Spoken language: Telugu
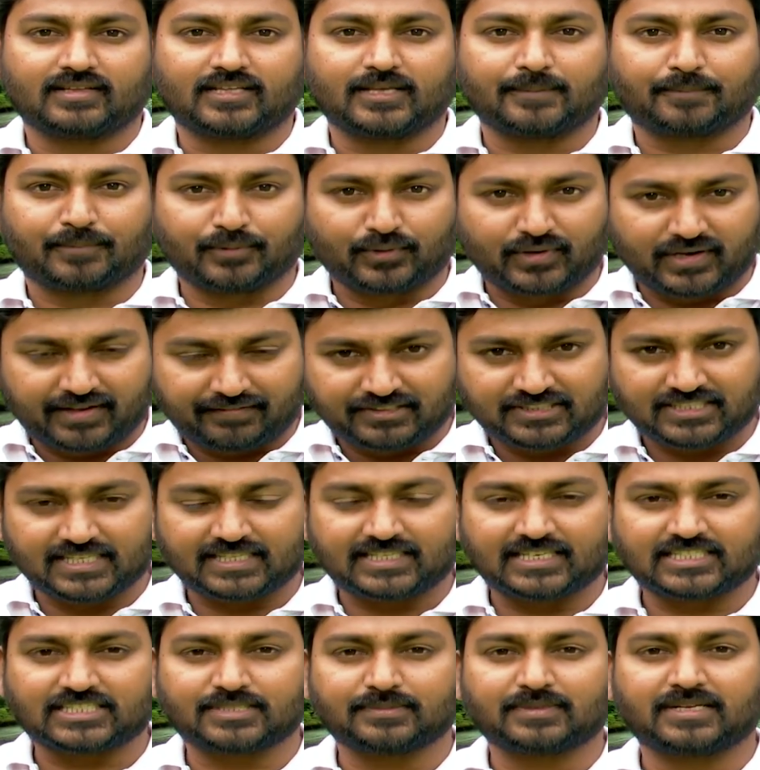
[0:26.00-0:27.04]
ఇప్పుడున్న
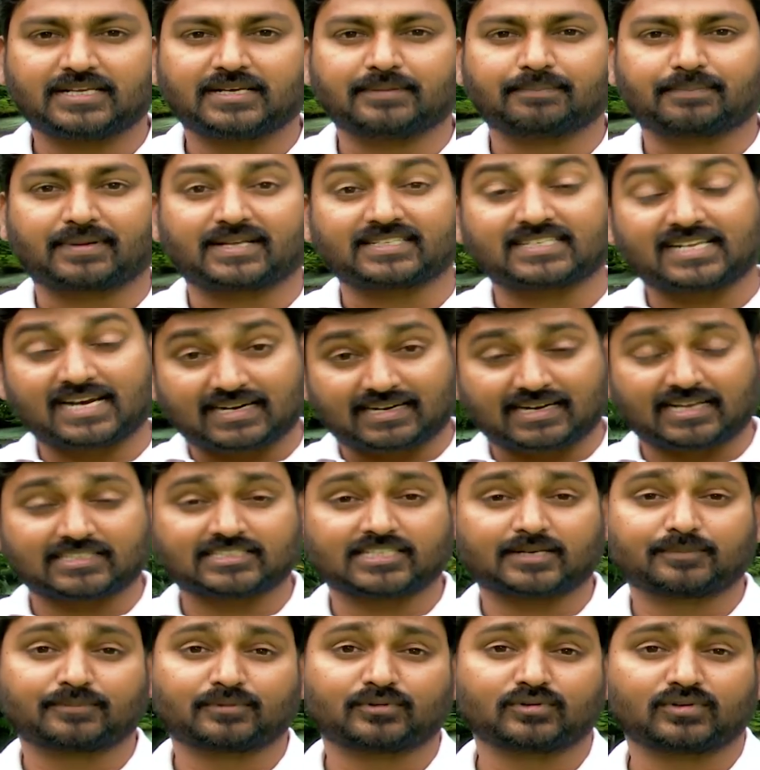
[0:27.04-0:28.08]
విజయదశమిని ప్రజలు ఎట్లా
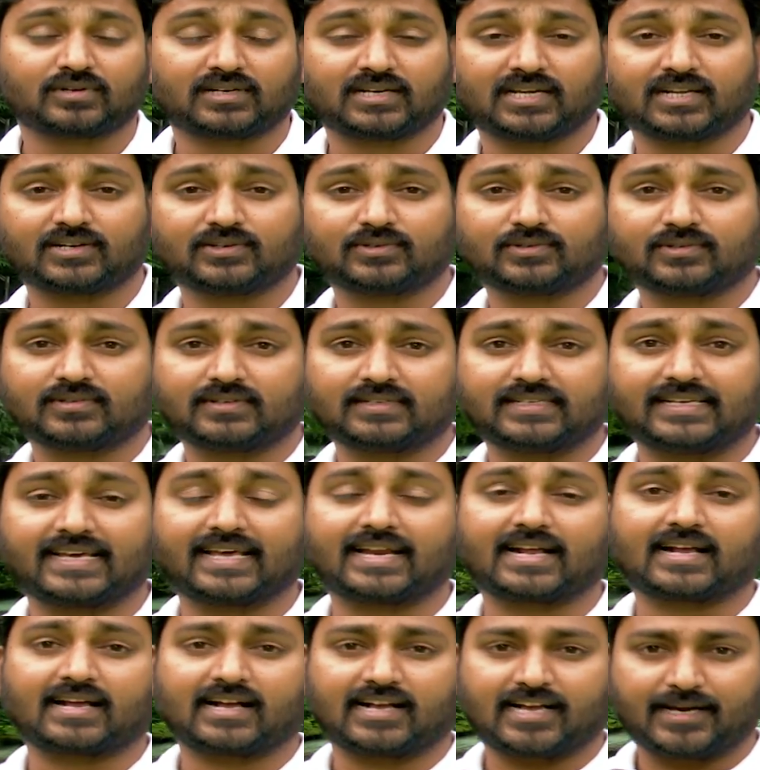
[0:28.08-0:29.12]
జరుపుకుంటున్నారు ఏ
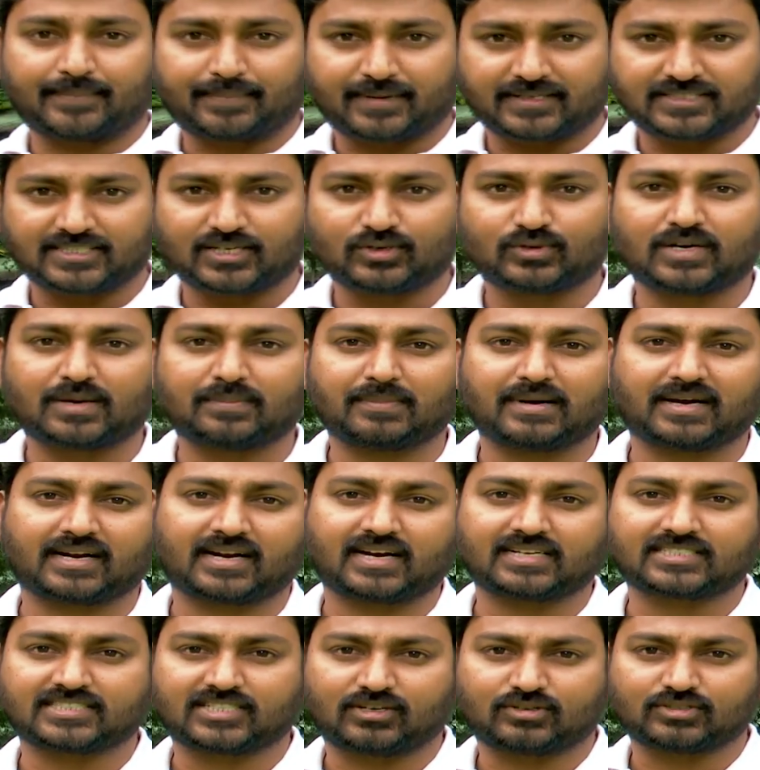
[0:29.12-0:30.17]
రకంగా ప్రజలు కూడా
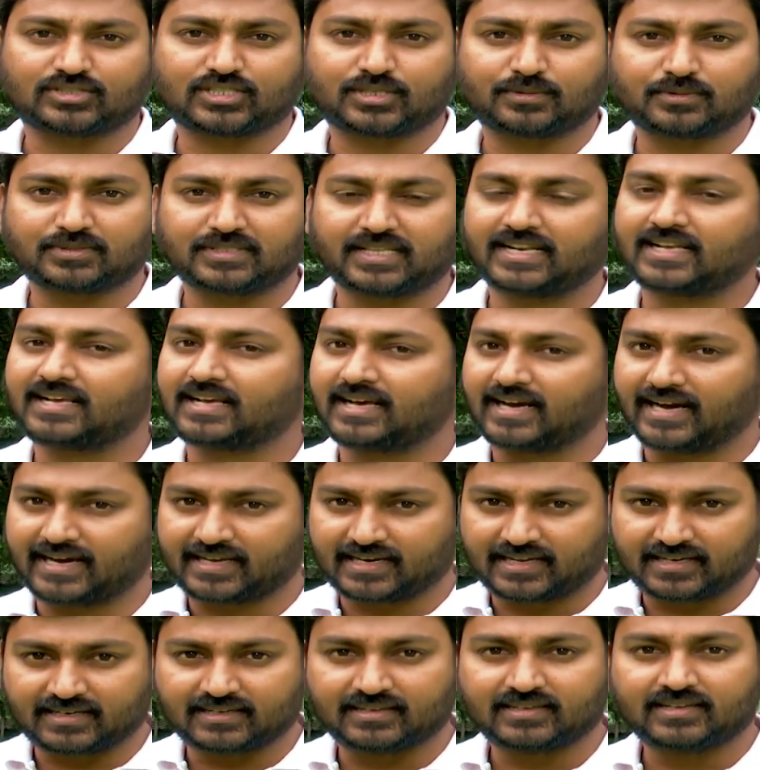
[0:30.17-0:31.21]
మారాల్సిన అవసరం ఉందని
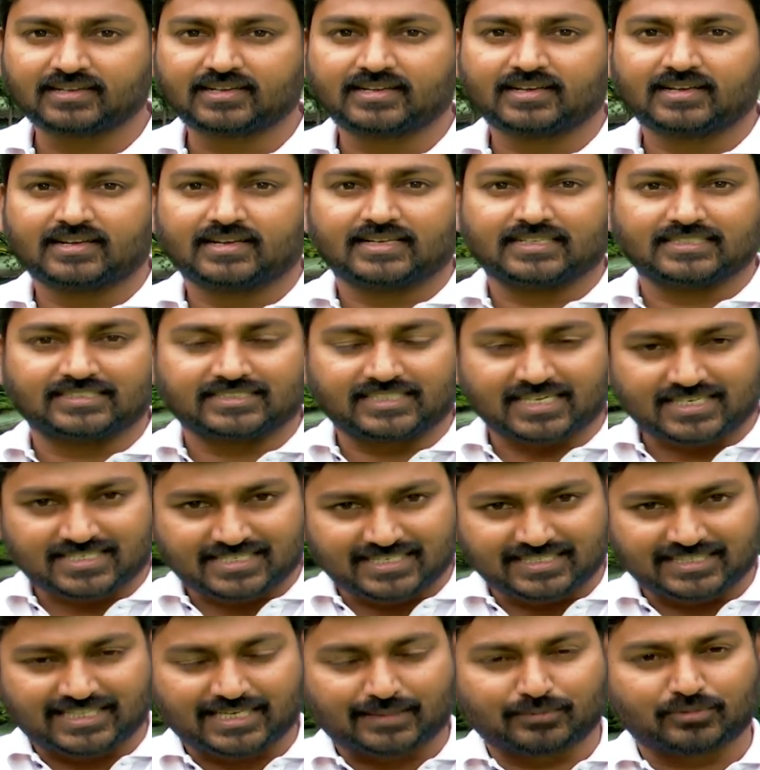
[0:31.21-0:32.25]
ఆయన జస్ట్
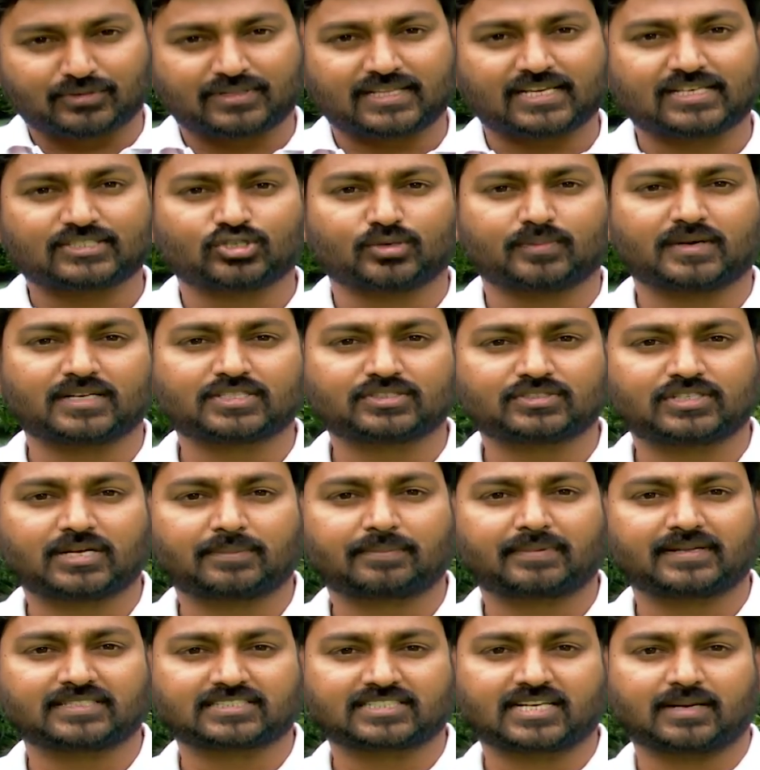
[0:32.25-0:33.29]
ఇంతకుముందే సోమాజిగూడ
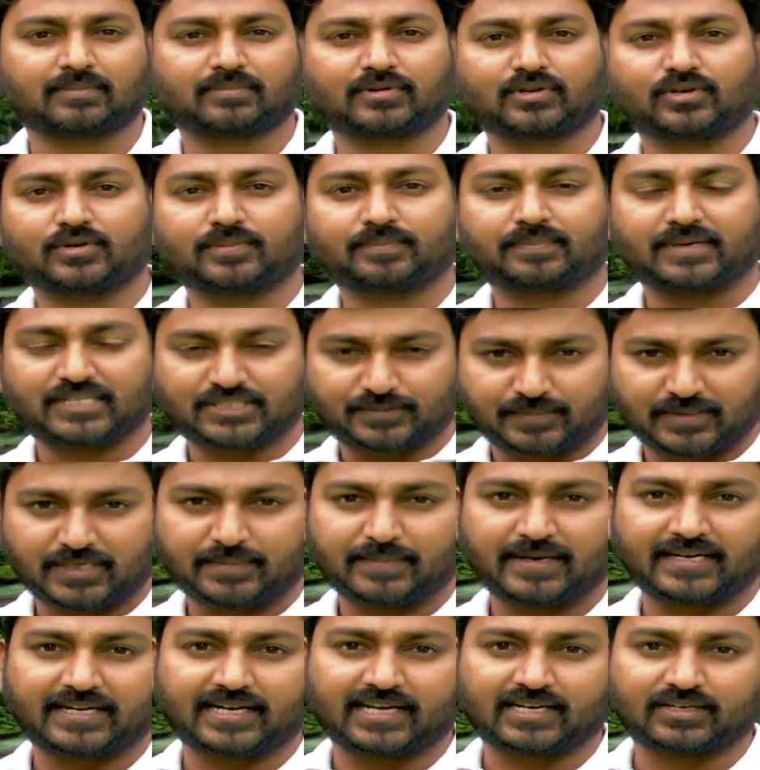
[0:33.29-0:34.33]
ప్రెస్ క్లబ్లో ప్రెస్ మీట్
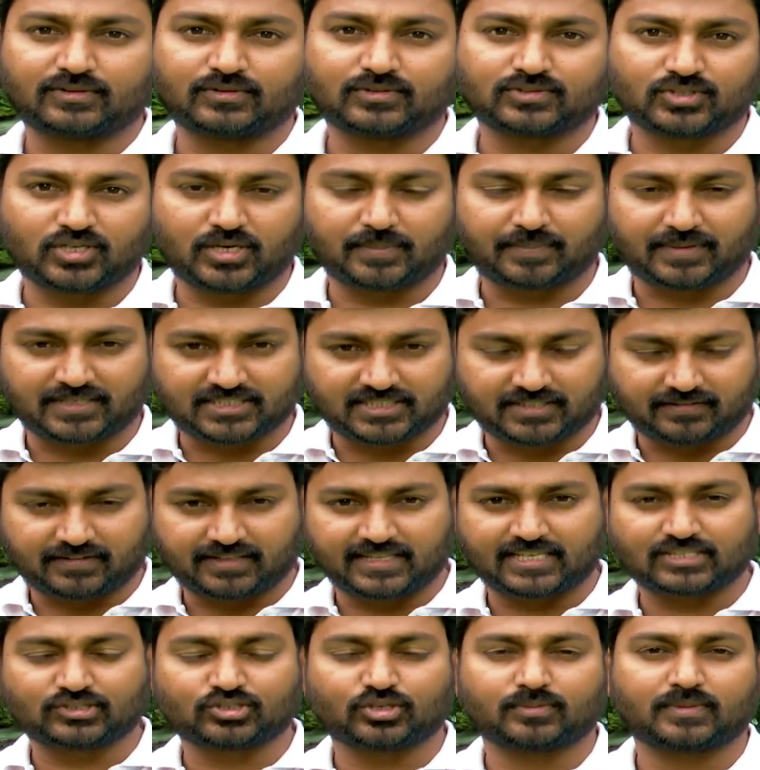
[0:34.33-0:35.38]
పెట్టారు సో నేను ప్రస్తుతం
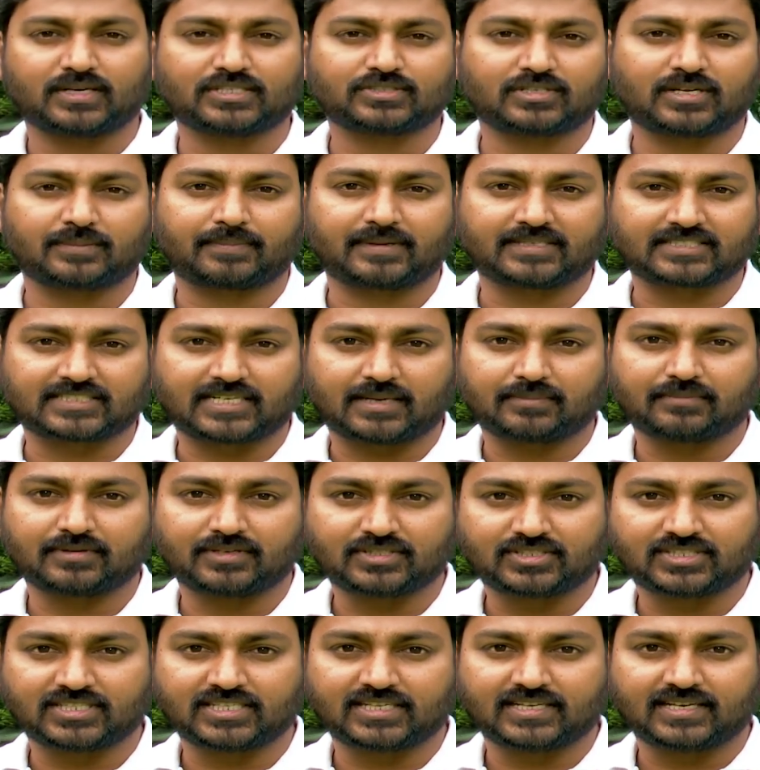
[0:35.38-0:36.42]
అదే సోమాజిగూడ ప్రెస్ క్లబ్
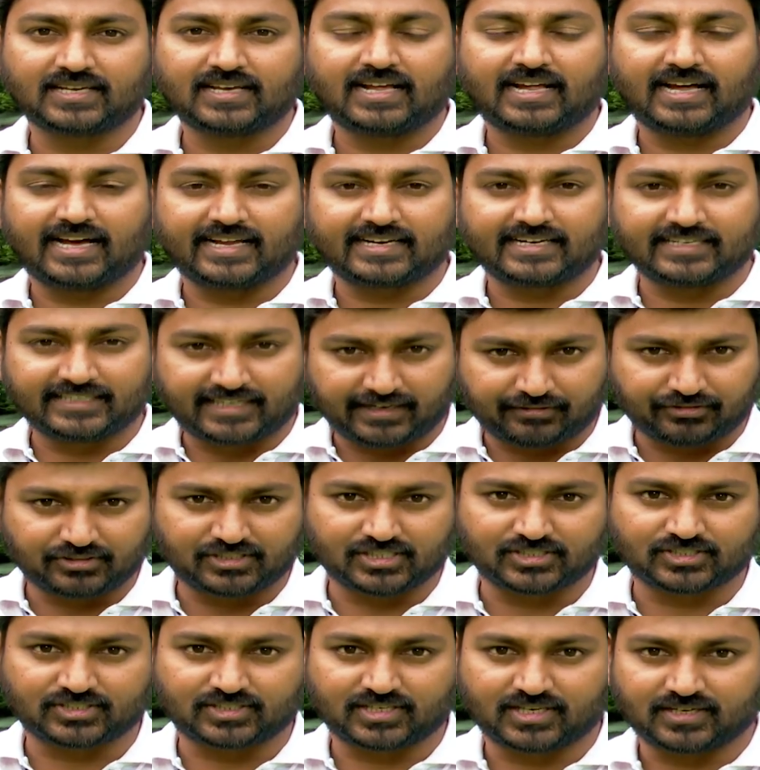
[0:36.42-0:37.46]
నుంచి ఆయన ఇంటర్వ్యూ
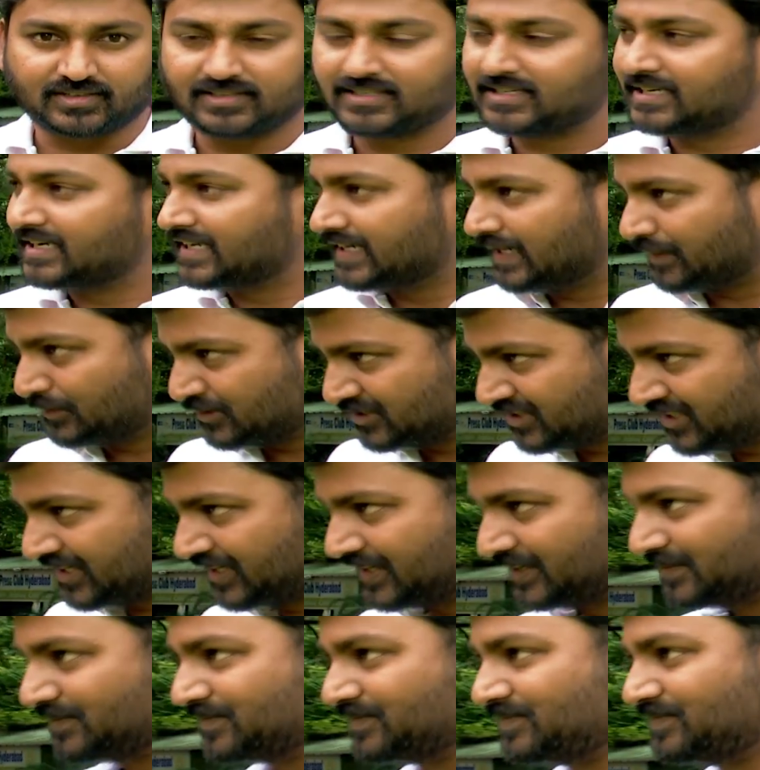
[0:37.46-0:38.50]
చేస్తున్నాను నమస్తే
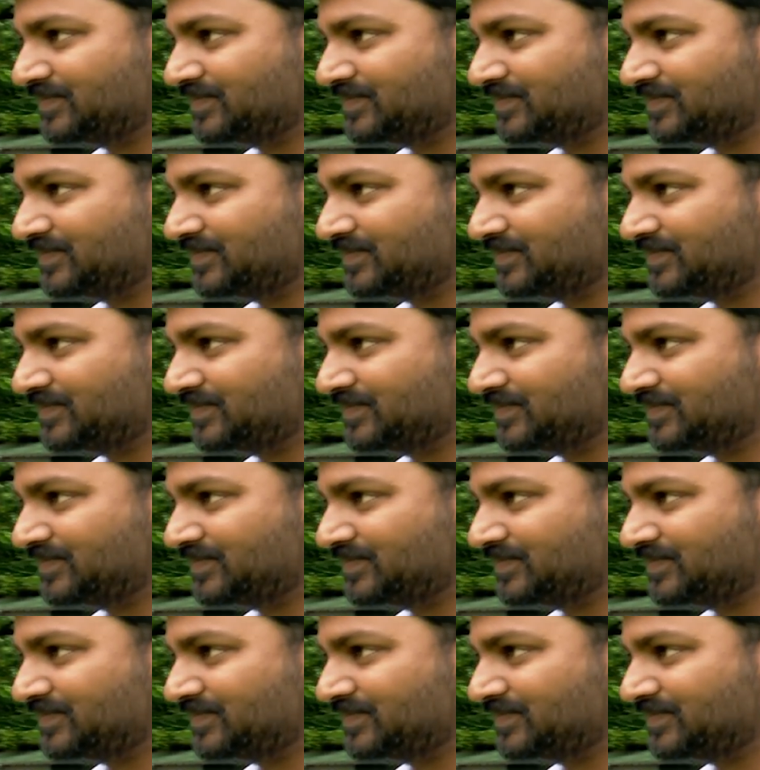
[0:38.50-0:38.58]
అండి